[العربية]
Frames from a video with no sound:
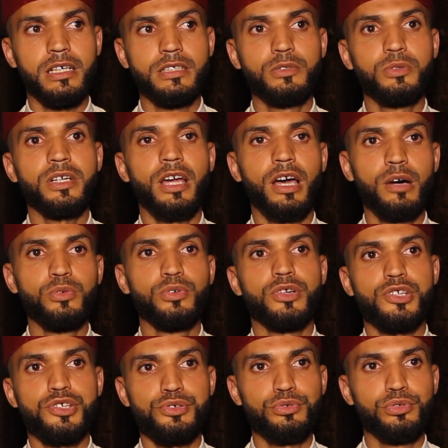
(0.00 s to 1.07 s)
هذه وكنحاولوا
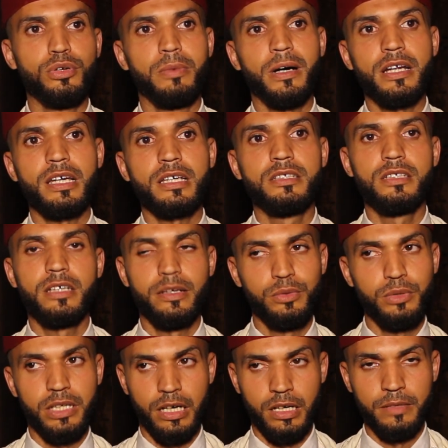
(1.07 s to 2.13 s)
نرجعوا البريق
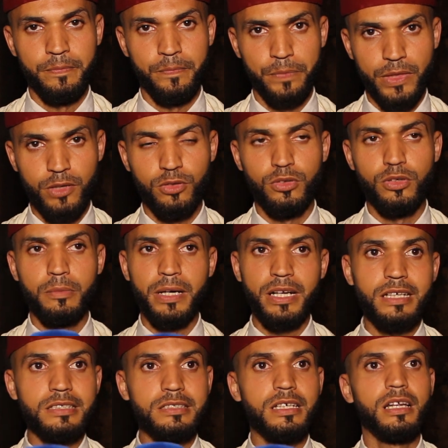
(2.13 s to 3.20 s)
ديالو ليها
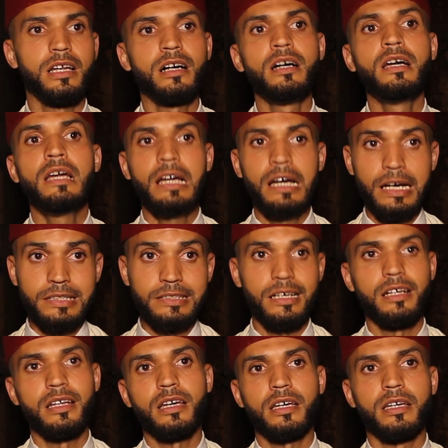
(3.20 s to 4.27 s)
البريق ديالها عن
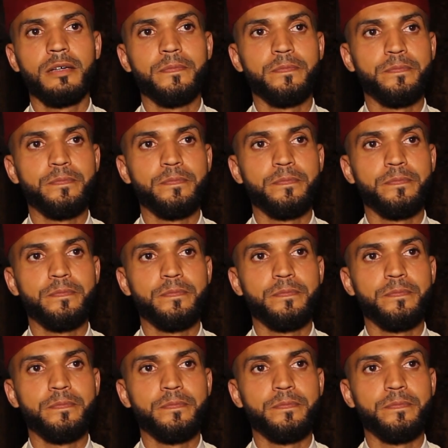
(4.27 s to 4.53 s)
طريقه